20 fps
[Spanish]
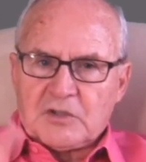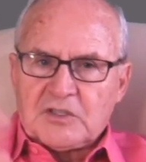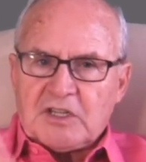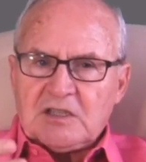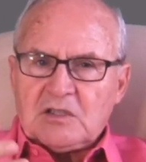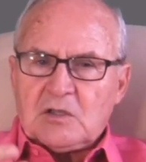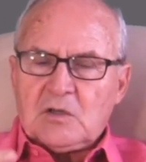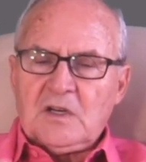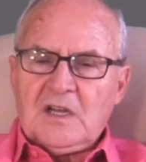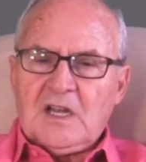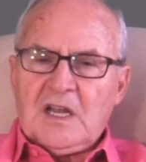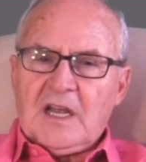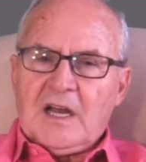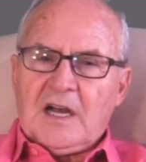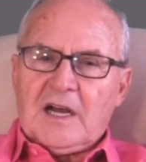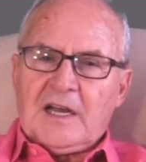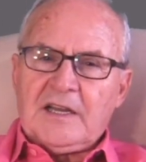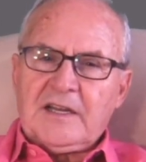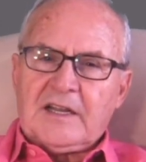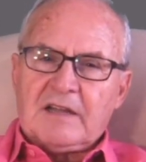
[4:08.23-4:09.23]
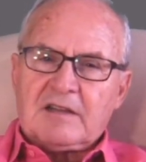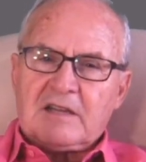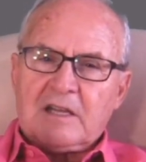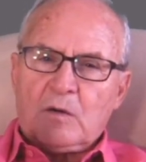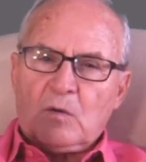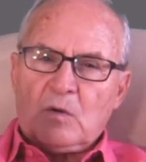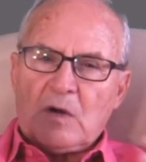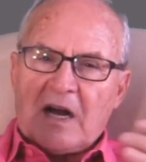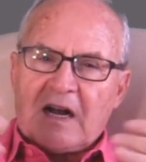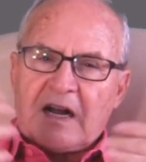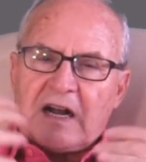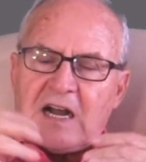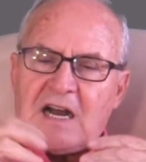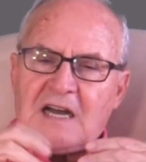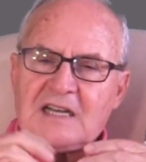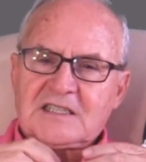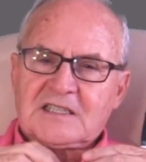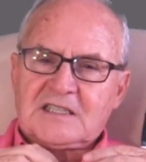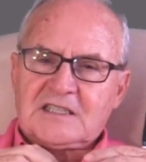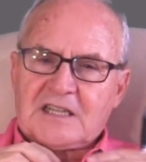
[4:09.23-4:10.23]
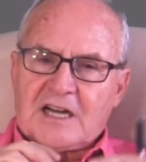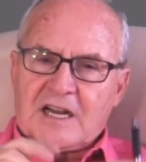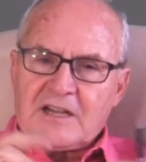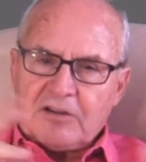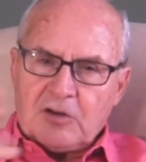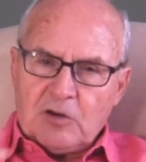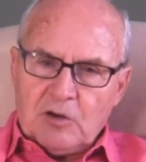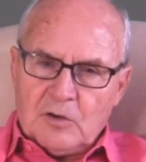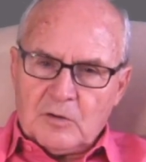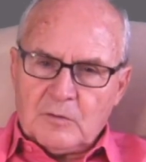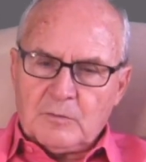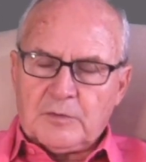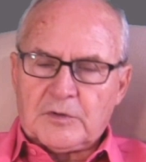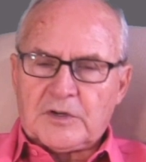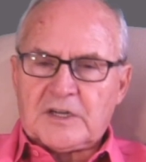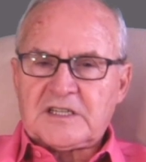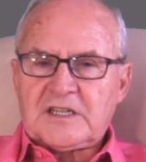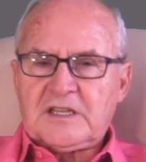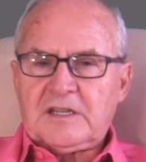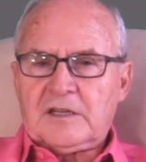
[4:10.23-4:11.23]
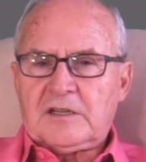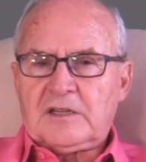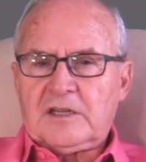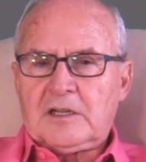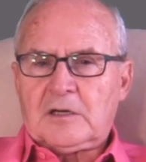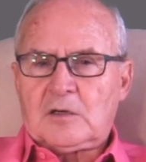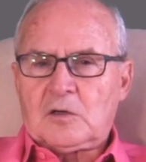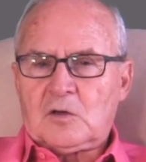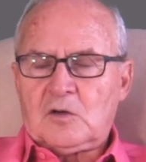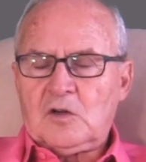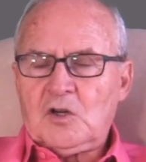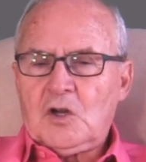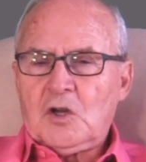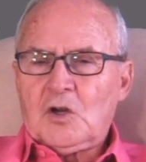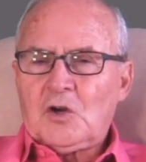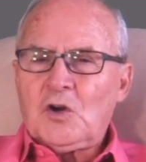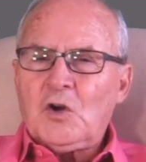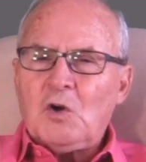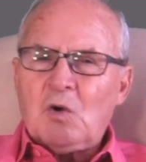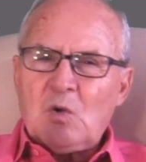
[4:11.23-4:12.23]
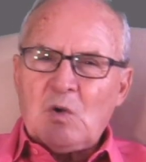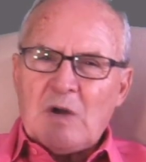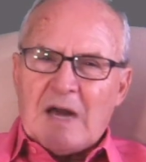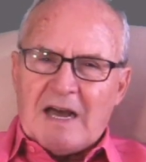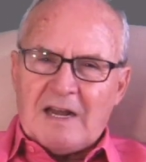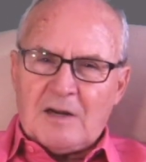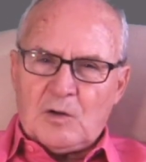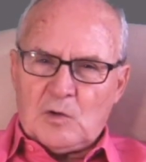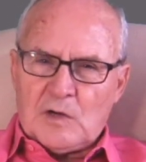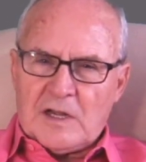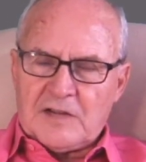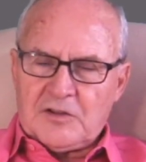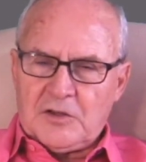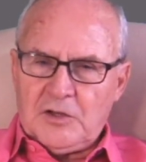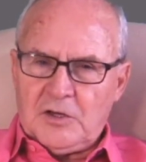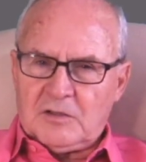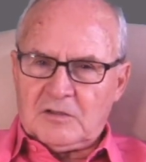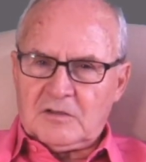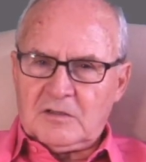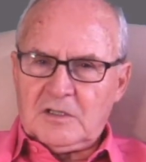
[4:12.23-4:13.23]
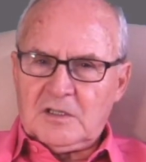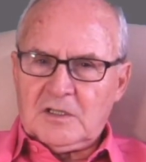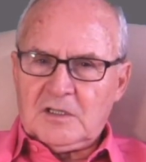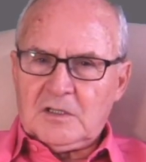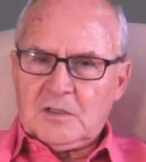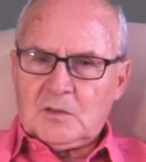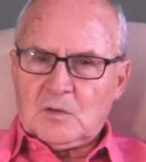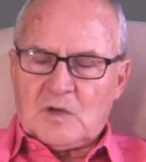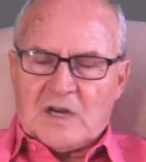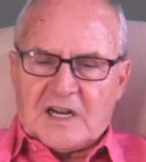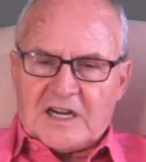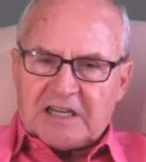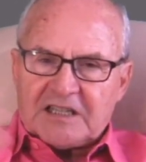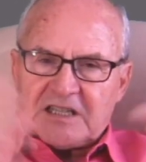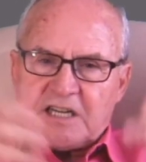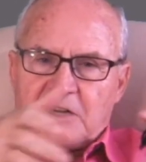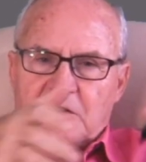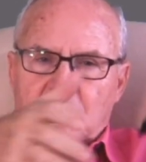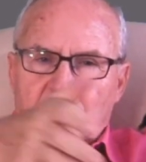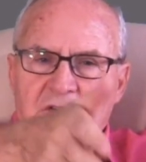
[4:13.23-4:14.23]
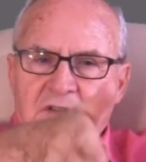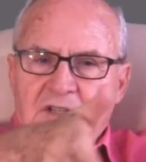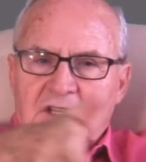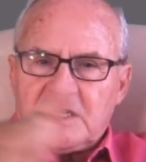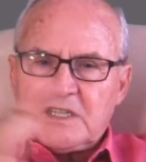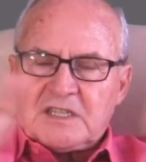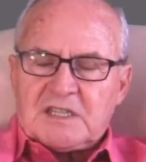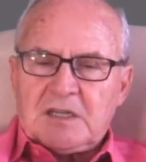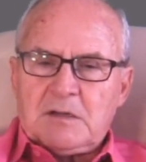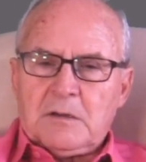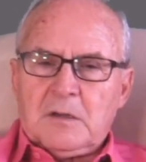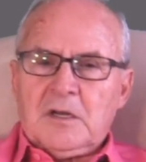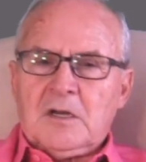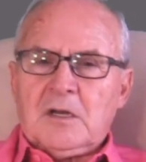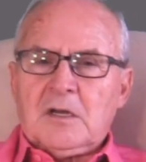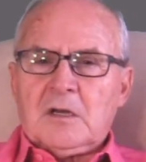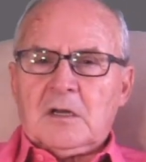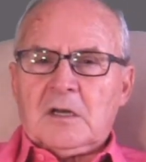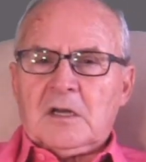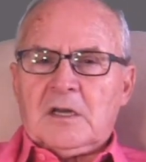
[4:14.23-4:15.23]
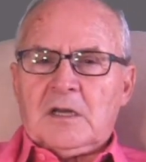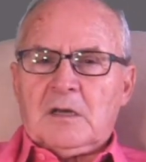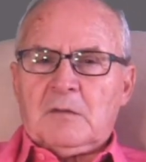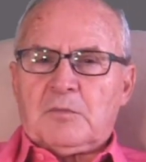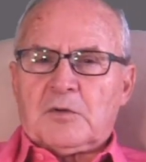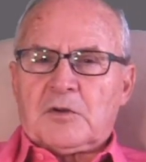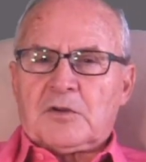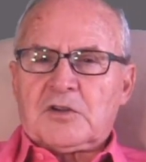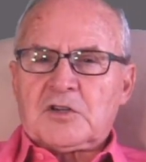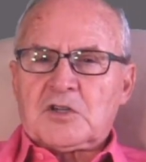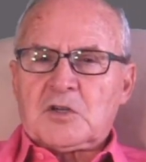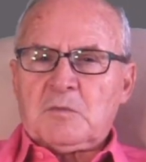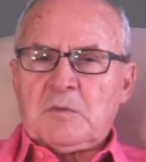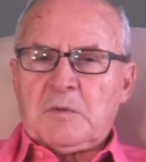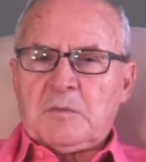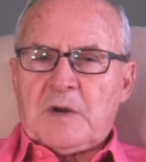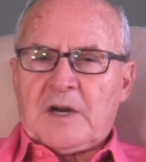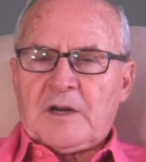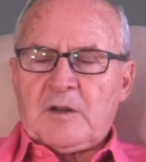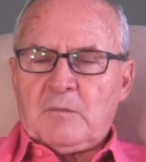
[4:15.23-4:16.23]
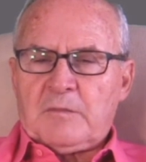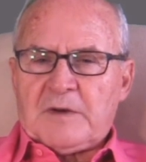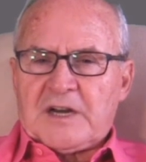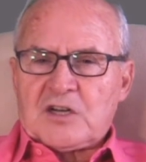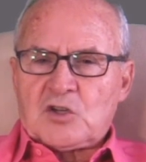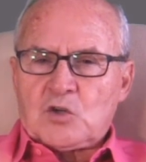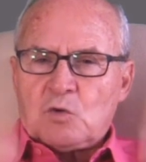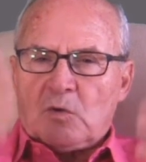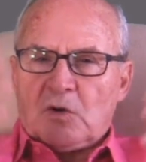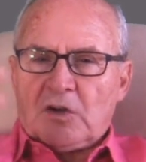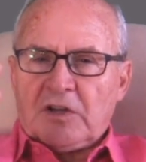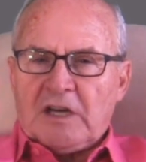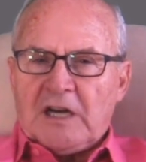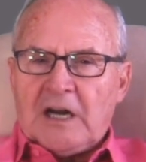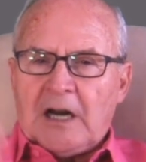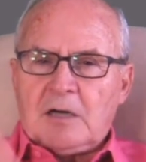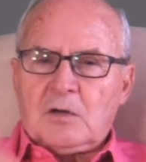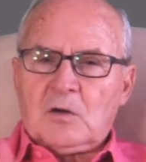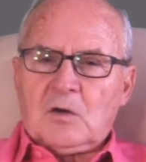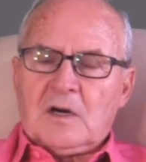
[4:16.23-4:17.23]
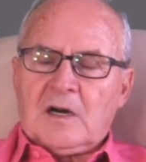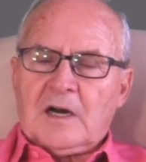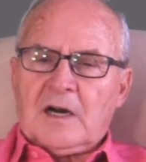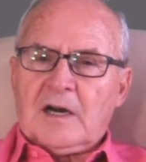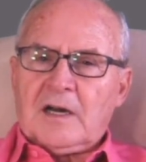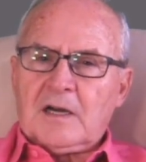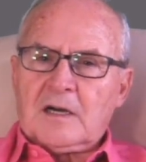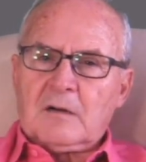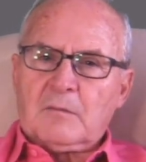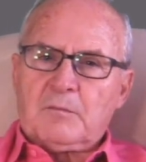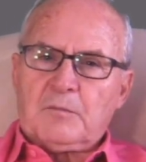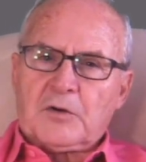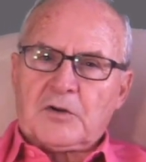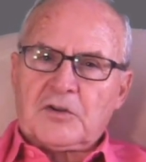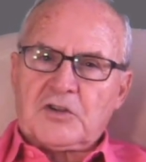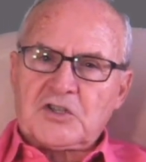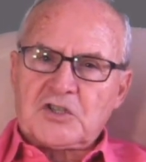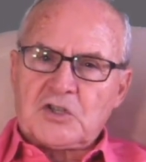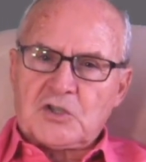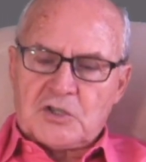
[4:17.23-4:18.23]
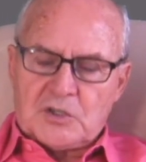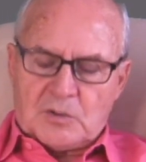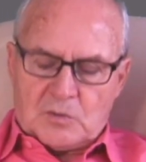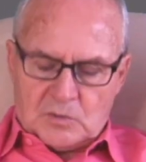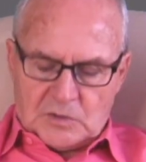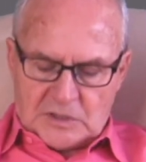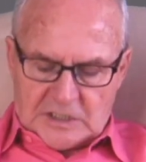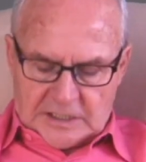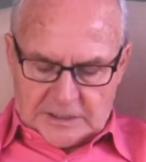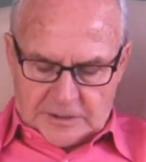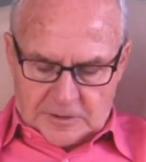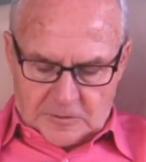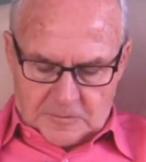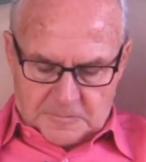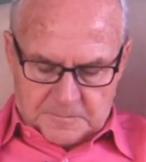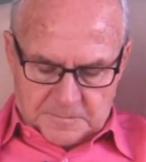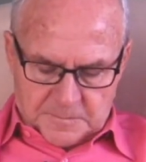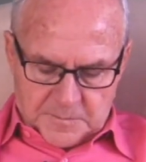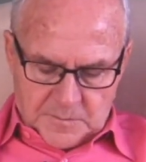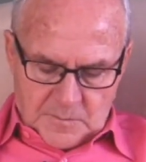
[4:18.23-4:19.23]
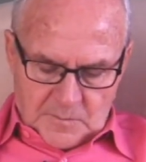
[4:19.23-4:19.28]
Por tanto, hay que hacer una castración, por así decirlo, no una anulación, una castración de ese eh, proceso primario para subordinarlo al proceso secundario.